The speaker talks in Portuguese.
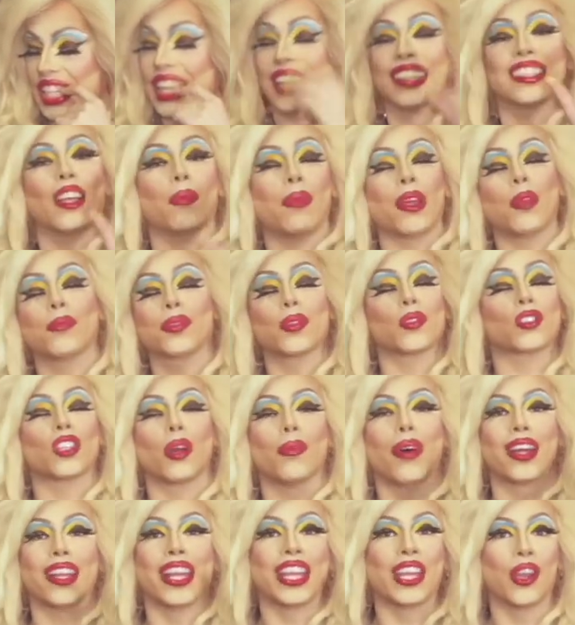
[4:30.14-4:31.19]
Também não preciso chamar
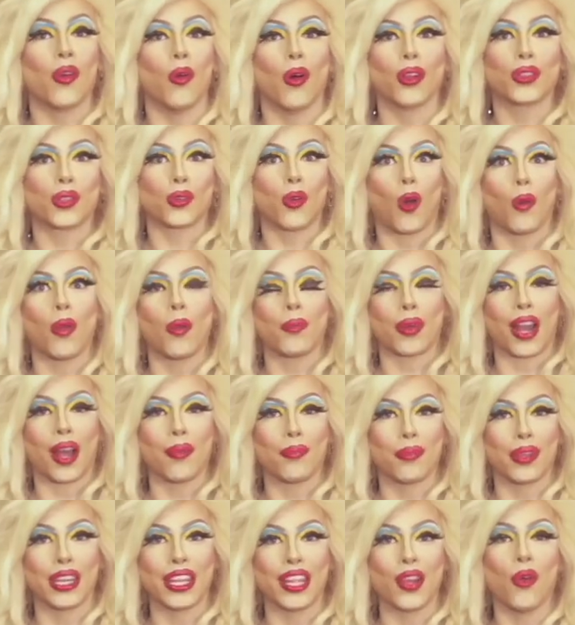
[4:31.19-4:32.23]
nenhum outro homem para
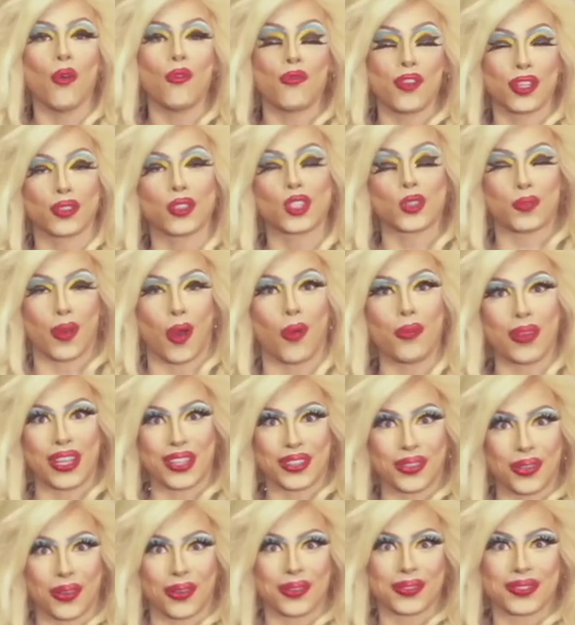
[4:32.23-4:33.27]
abrir um vidro de
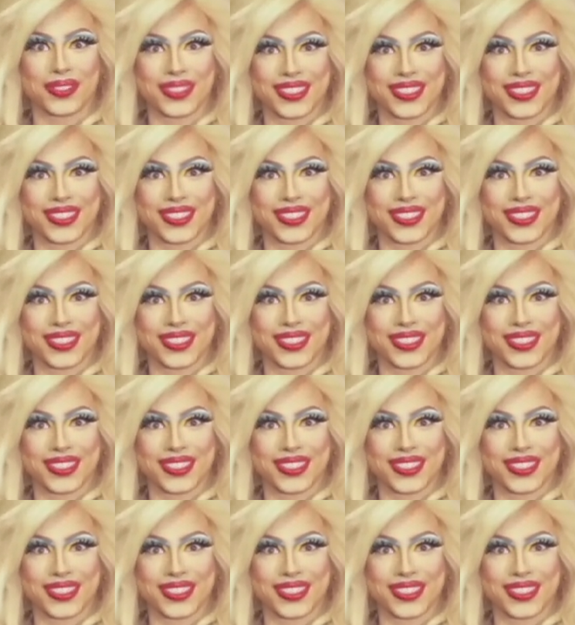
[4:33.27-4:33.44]
palmito.